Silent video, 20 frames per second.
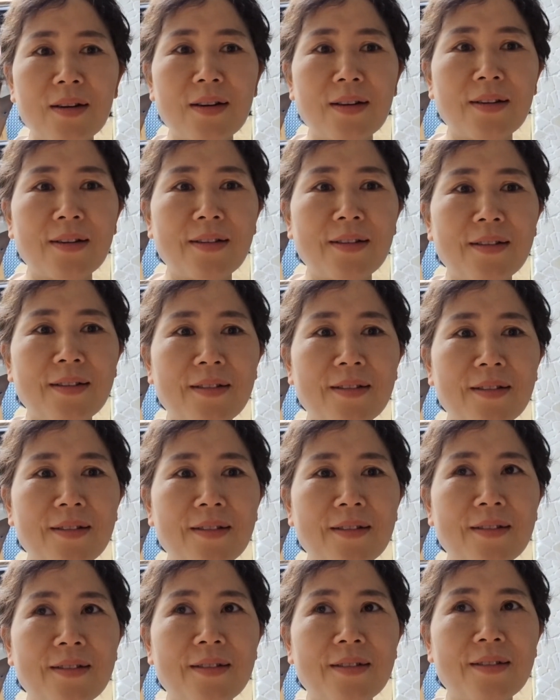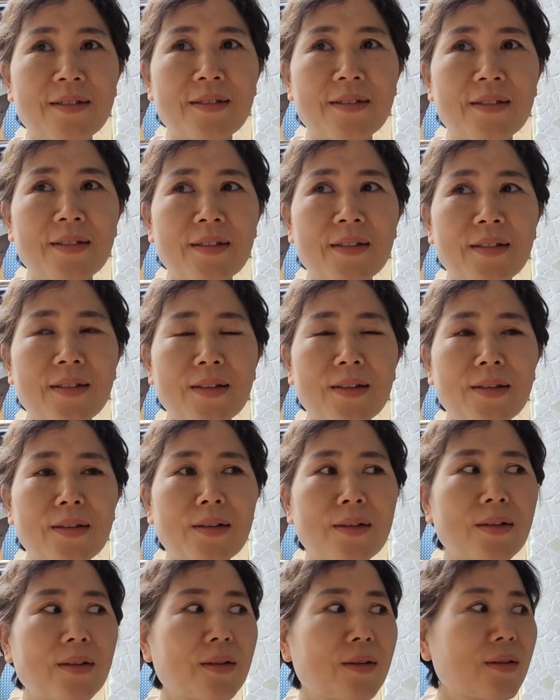어,
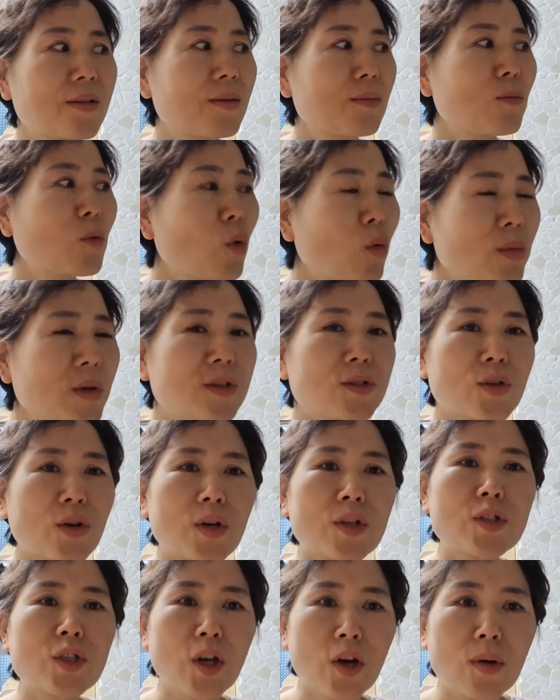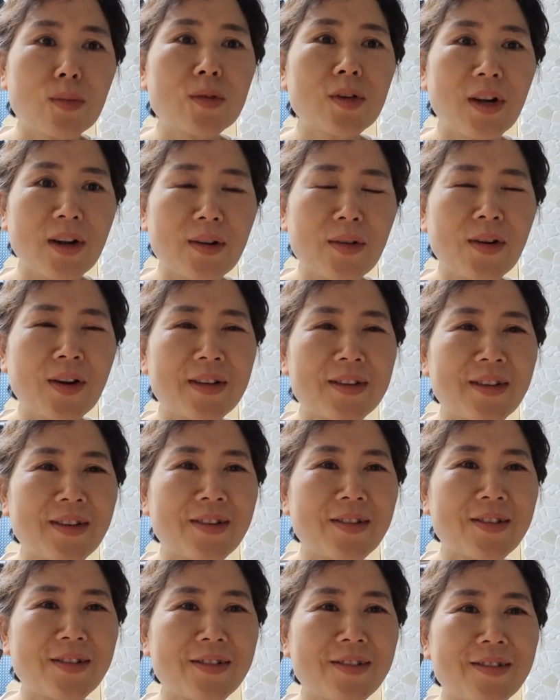몸이 있어야 체험을 할 거
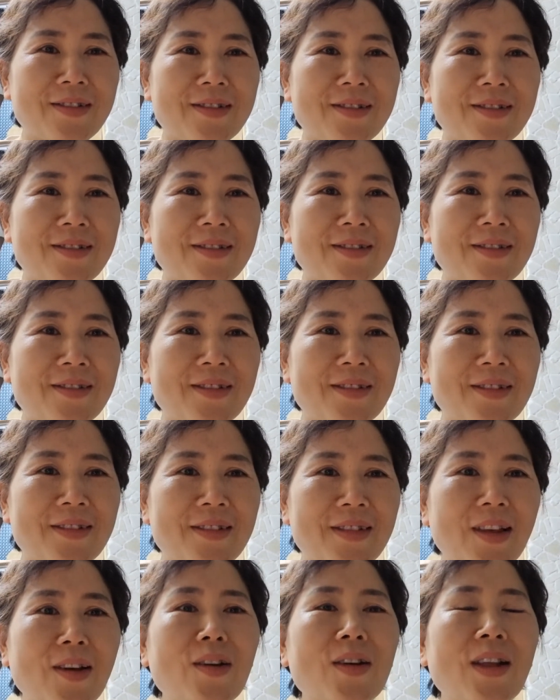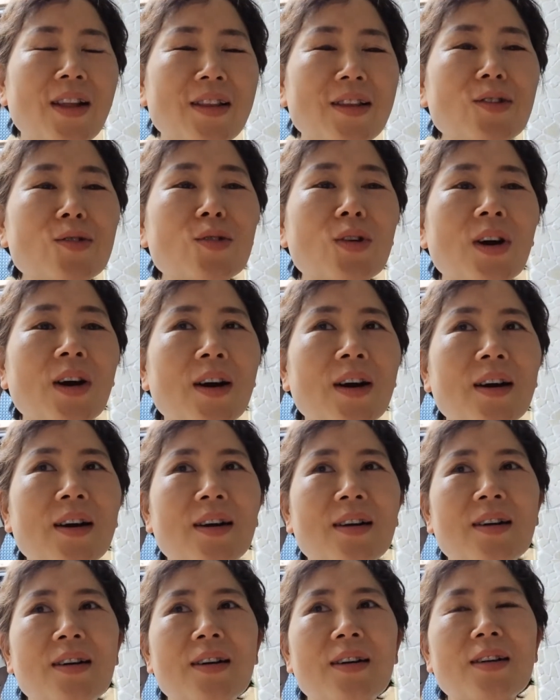아니에요. 태어난
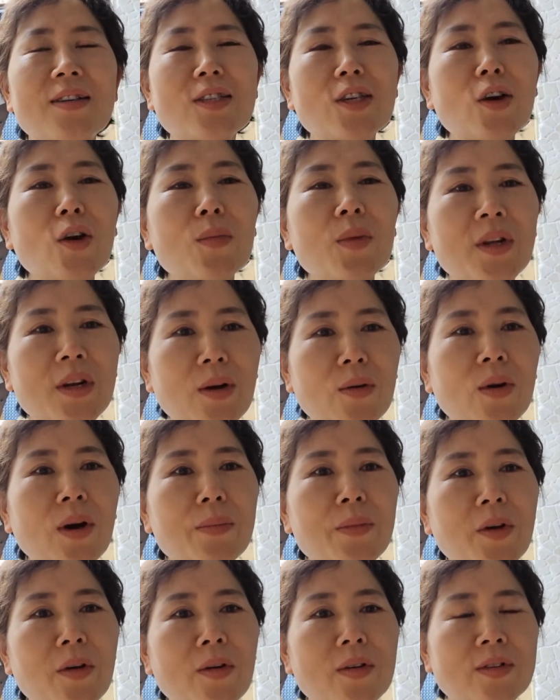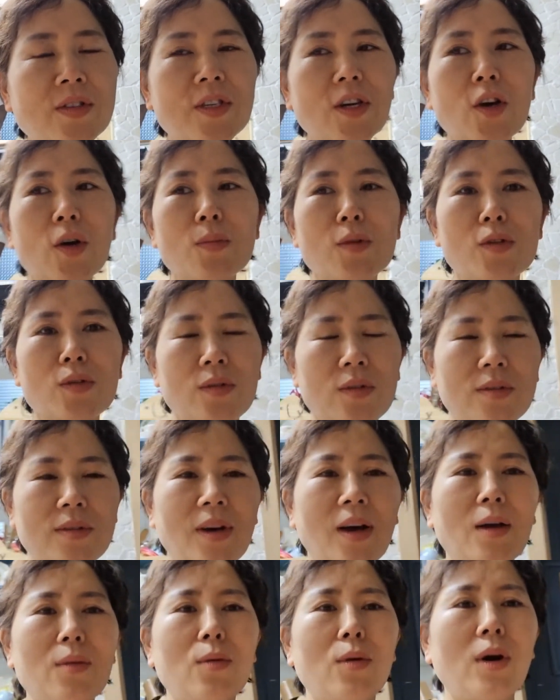이유가 체험이라고 하면 체험이
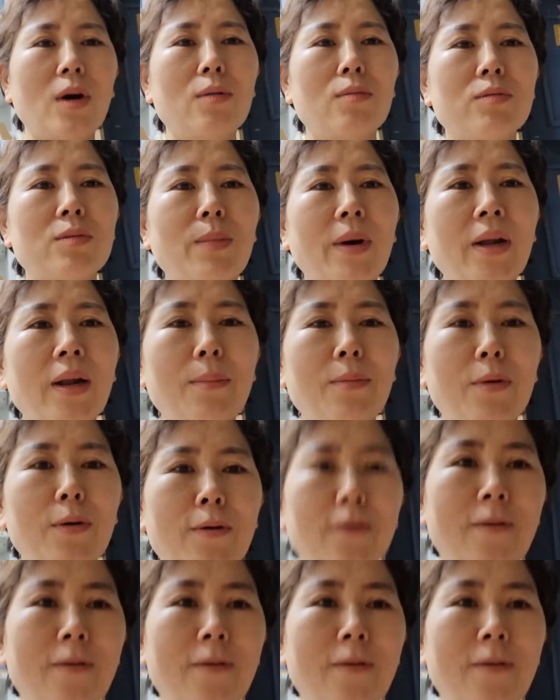아이팔아